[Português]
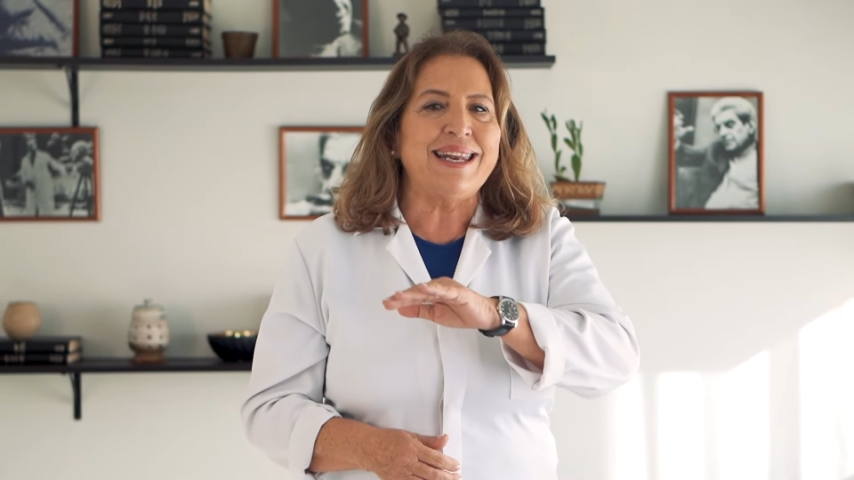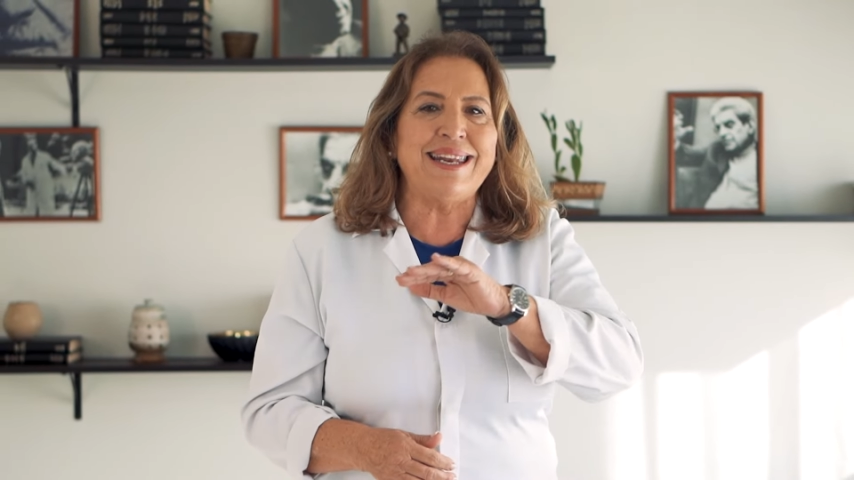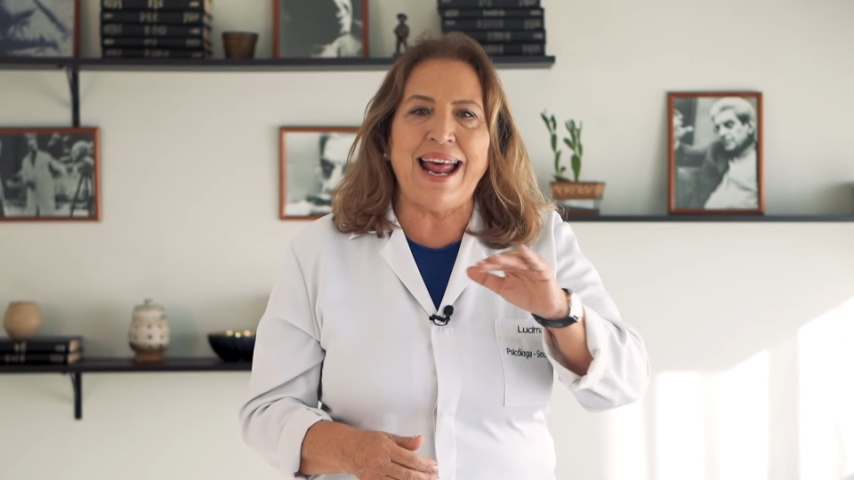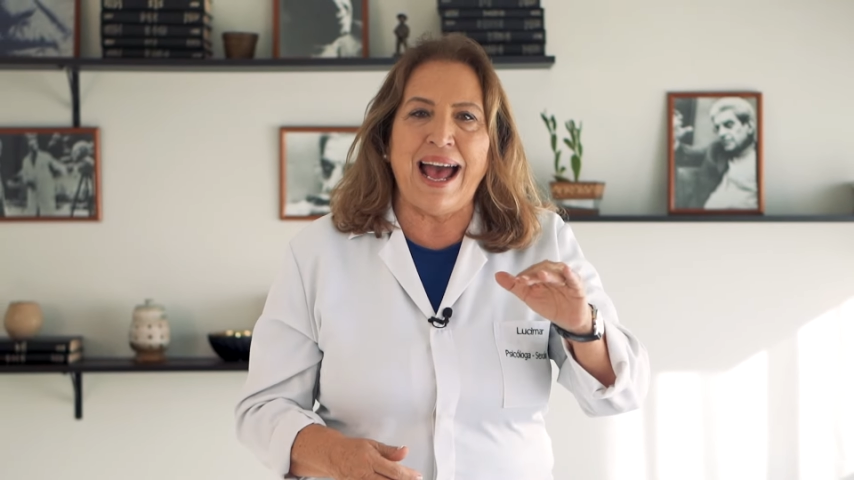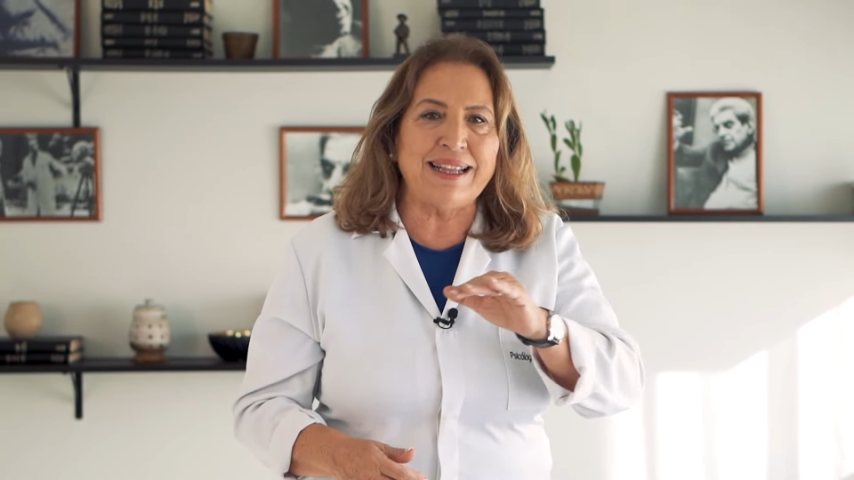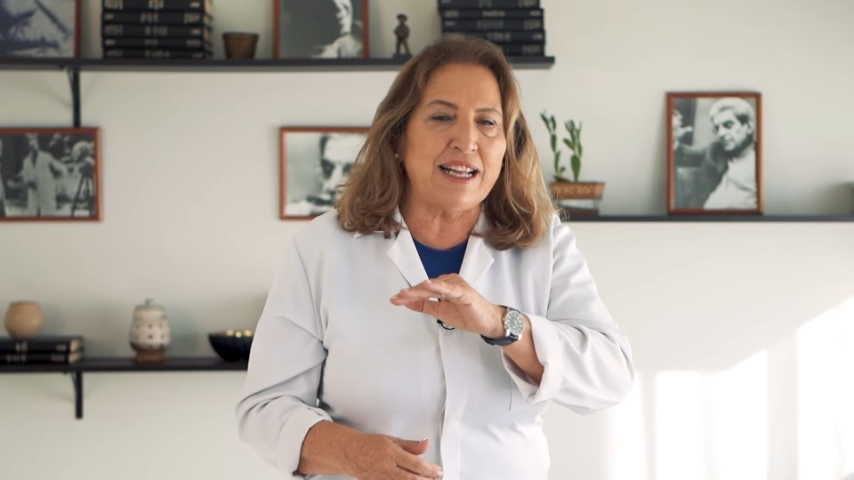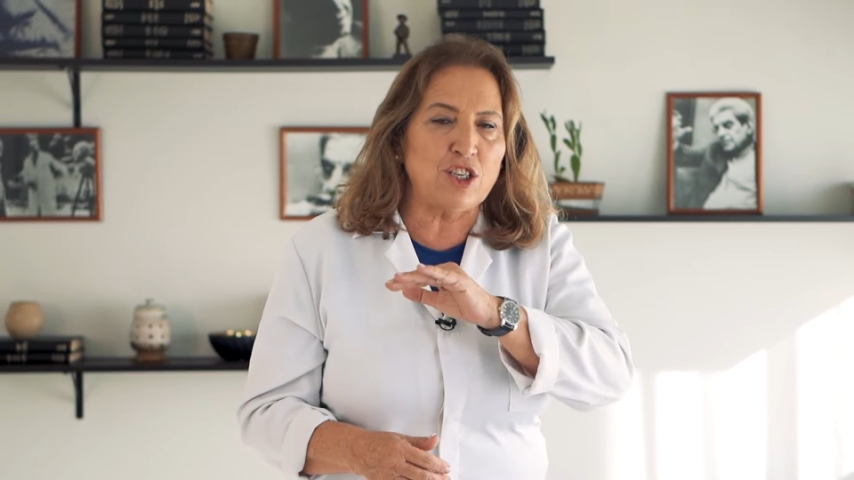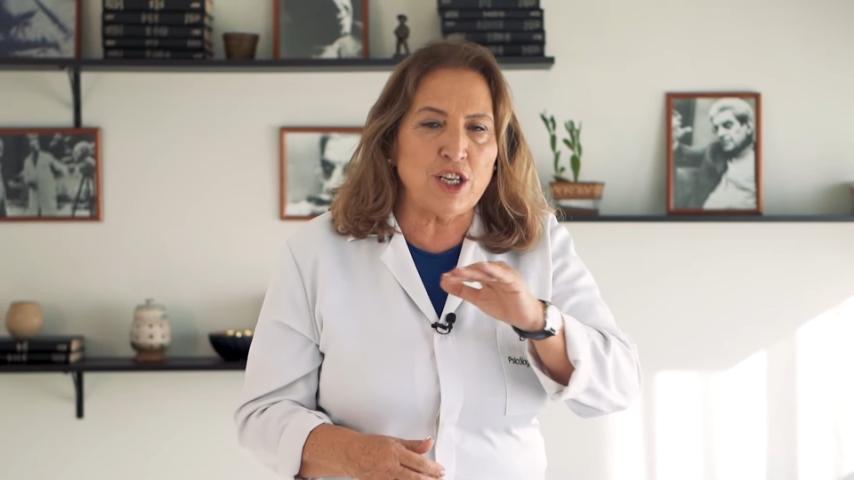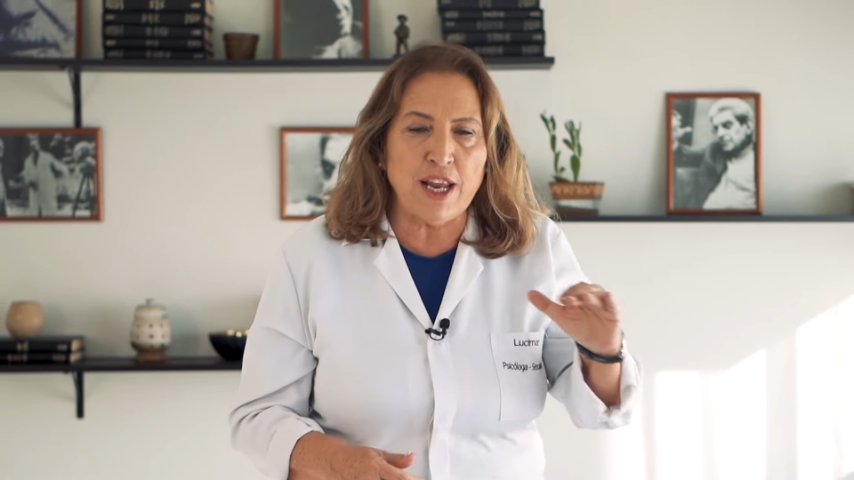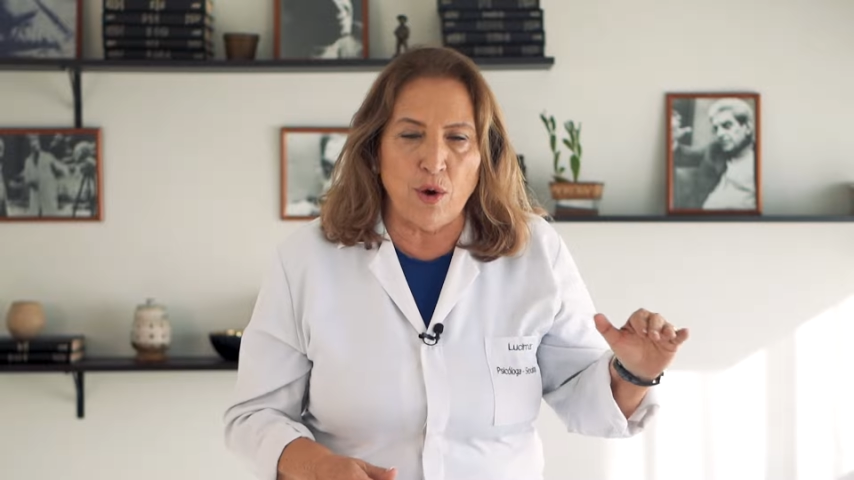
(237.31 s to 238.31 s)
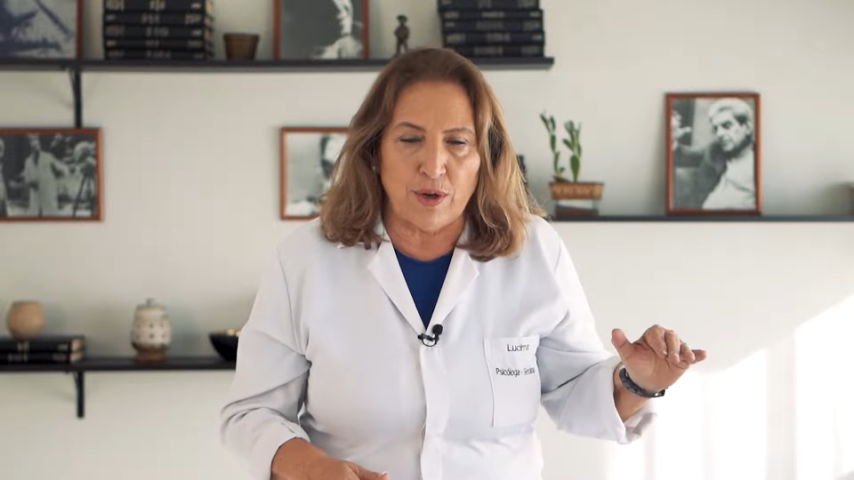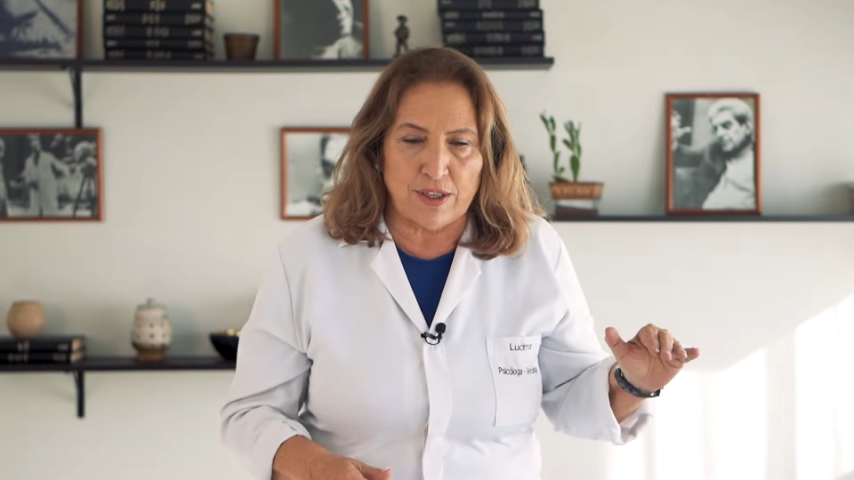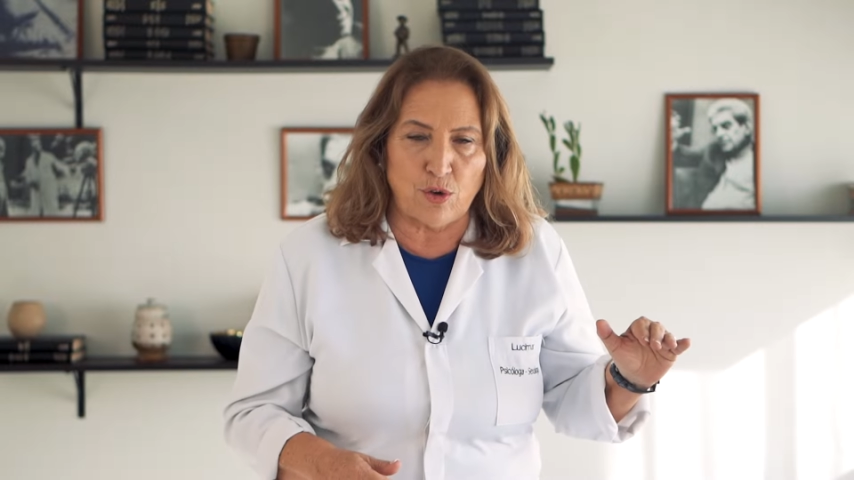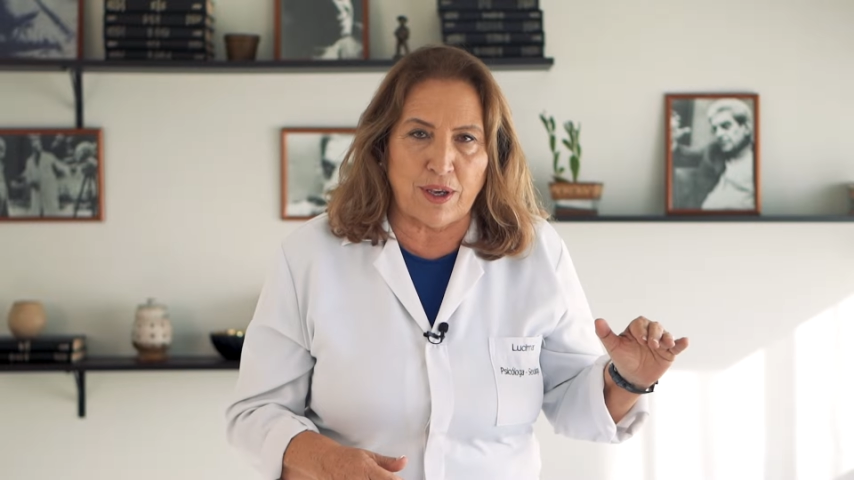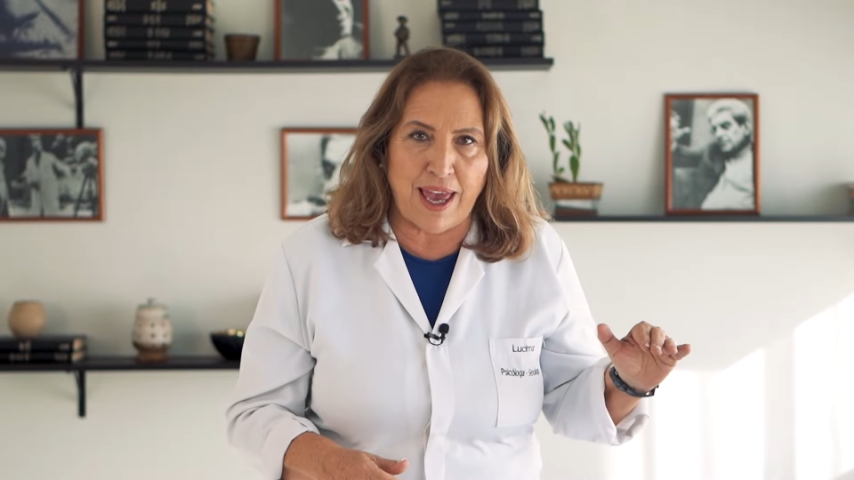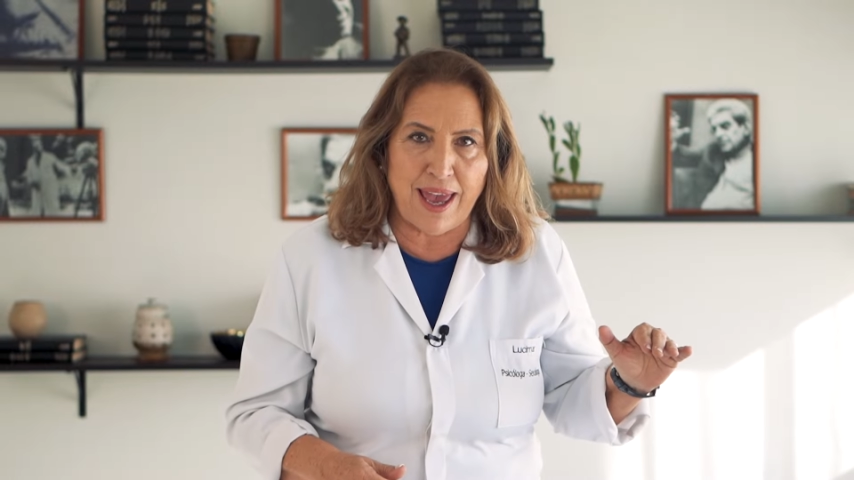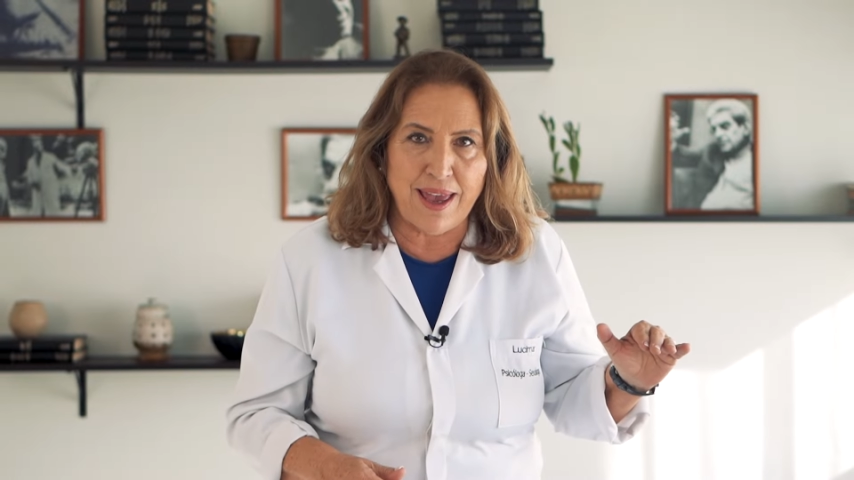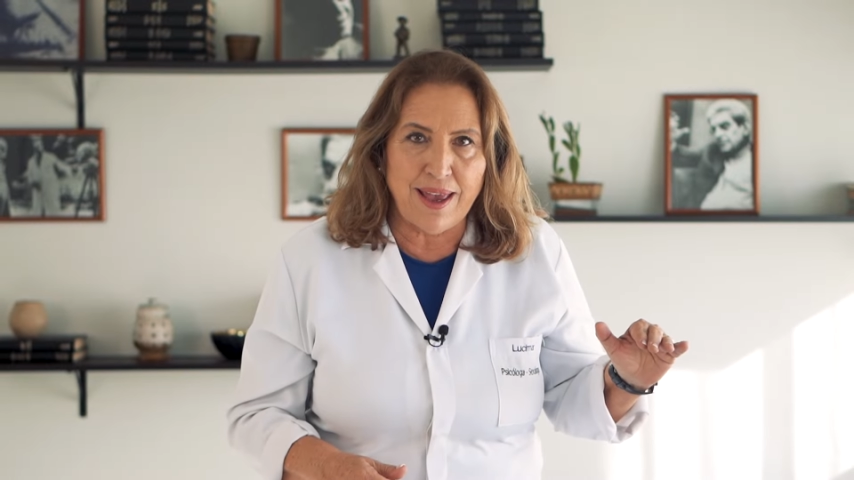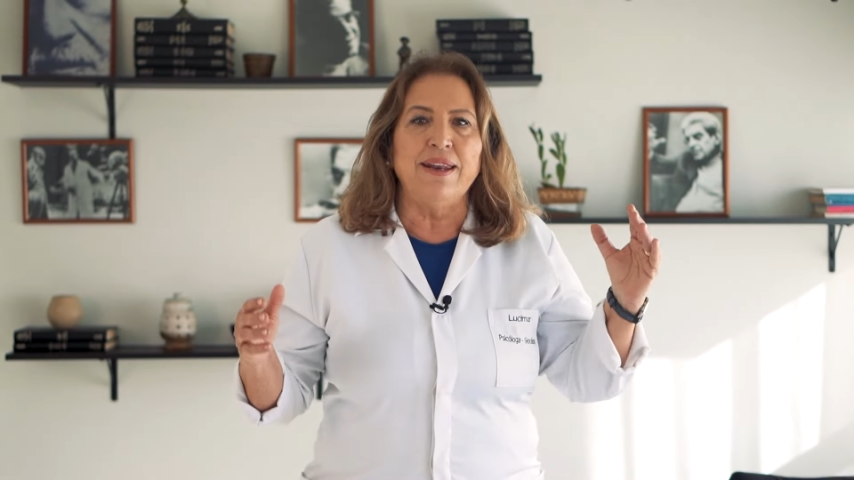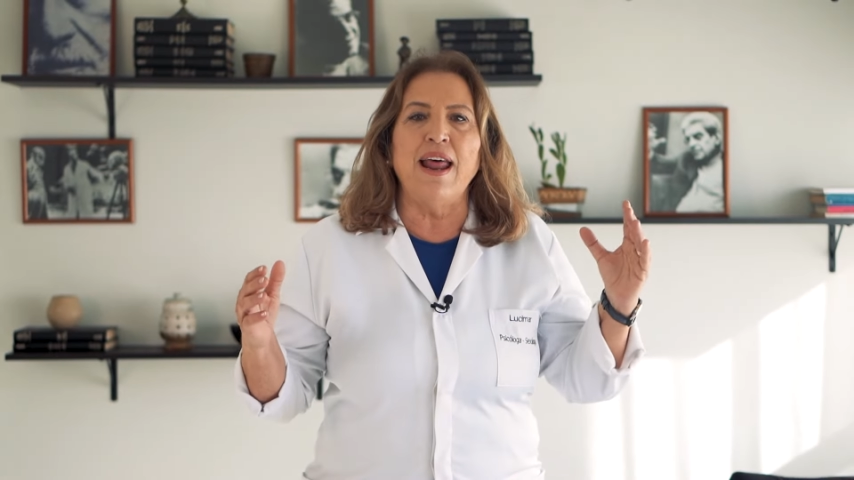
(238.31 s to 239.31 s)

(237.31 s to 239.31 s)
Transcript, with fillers: nada de neuras, ok?